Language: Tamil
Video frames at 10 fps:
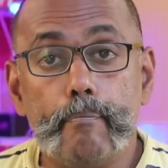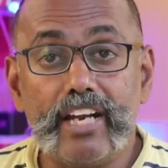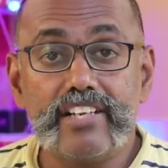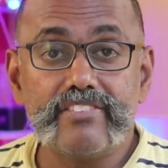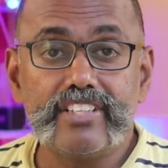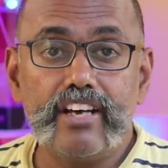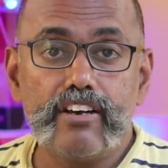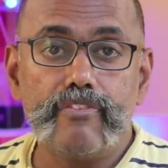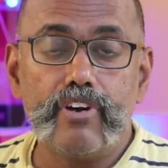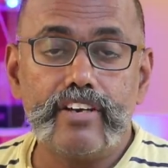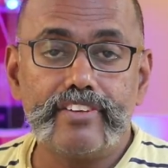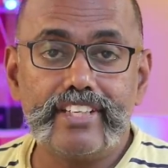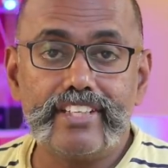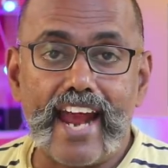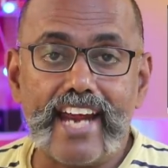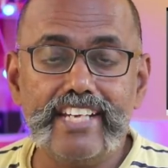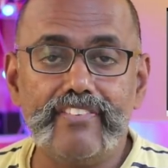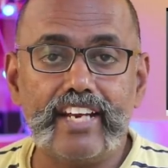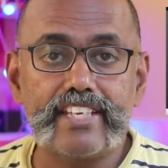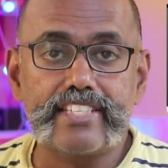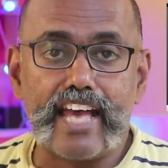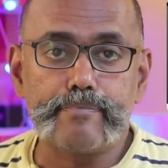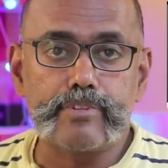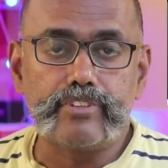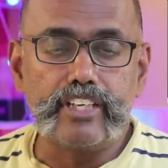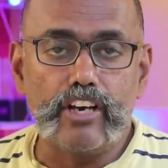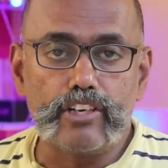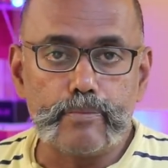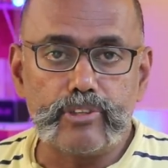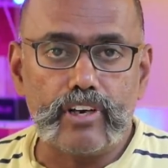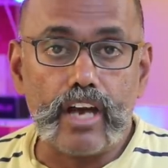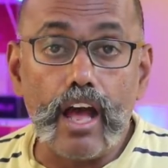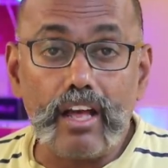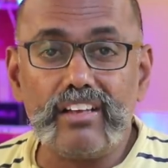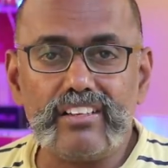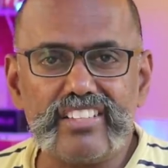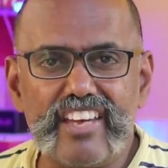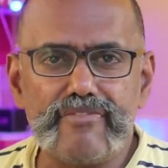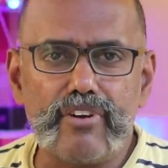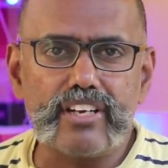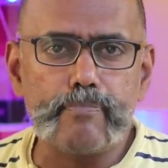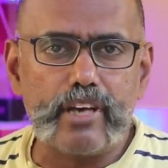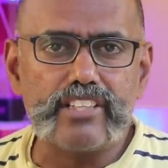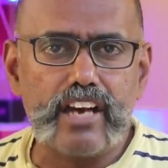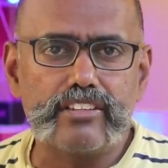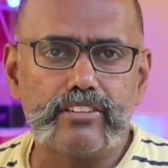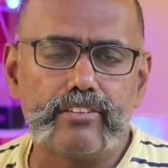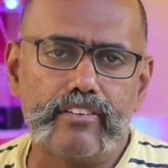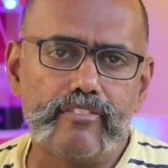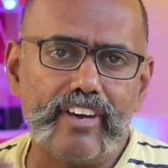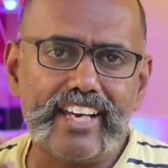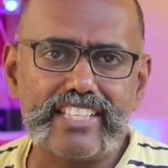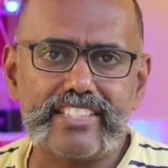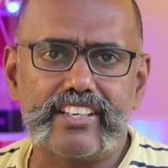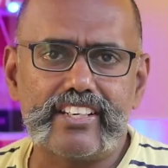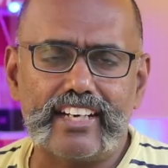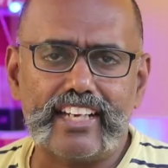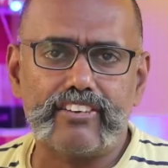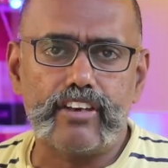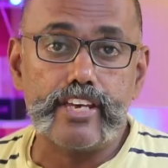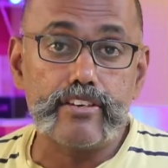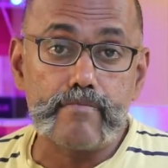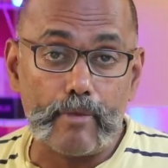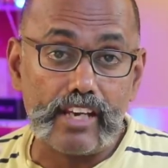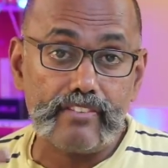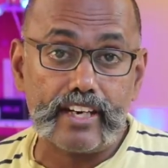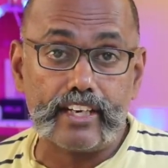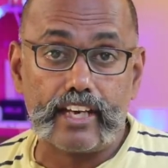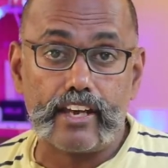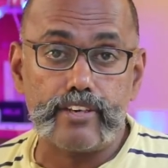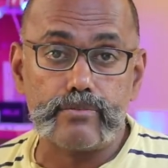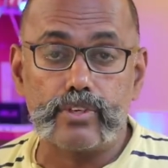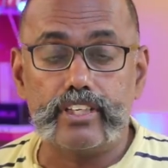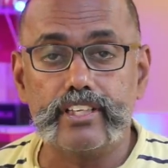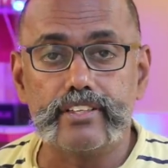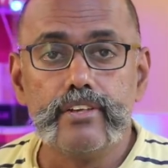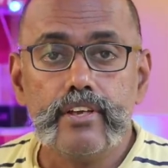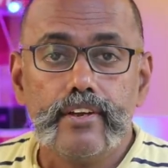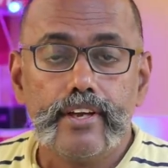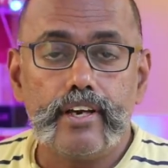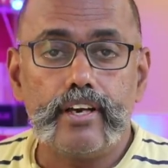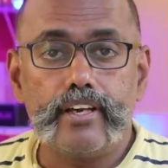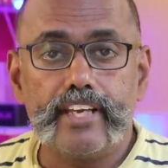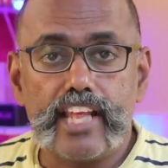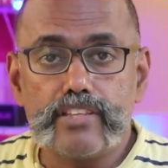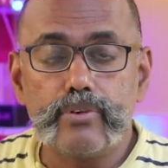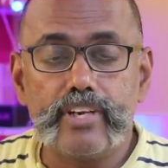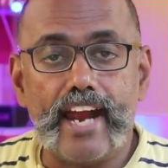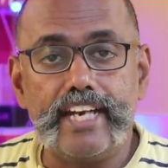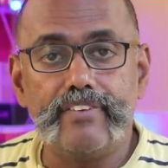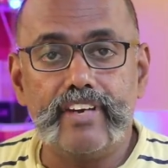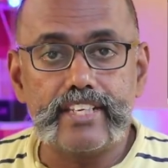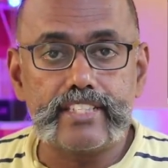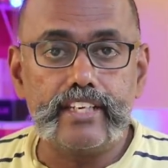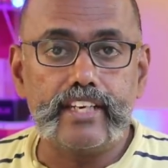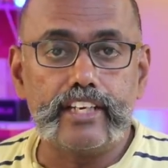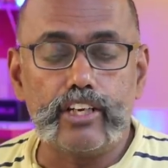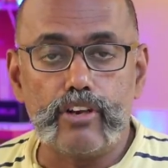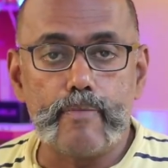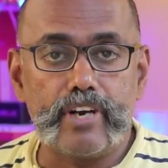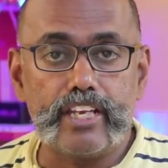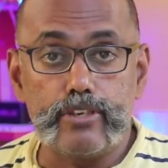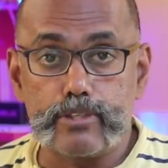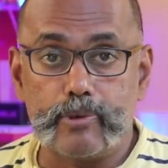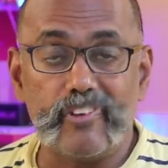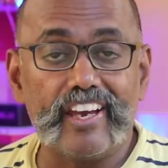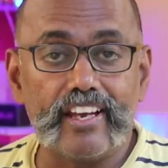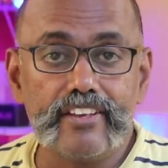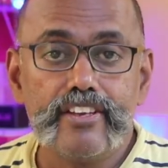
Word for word: பலரும் வந்து அவங்க ஃபோனில் வந்து இந்த ஆன்டி வைரஸ் ஆப்ஸை வந்து டவுன்லோட் பண்ணுவாங்க என் ஃபோனை பாதுகாக்கணும் வைரஸ் அட்டாக் ஆயிரும் மால்வேர் அட்டாக் ஆயிரும் சொல்லிட்டு ஏதாவது ஒரு ஆன்டி வைரஸை நீங்கள் டவுன்லோட் பண்ணி யூஸ் பண்ணுவீங்க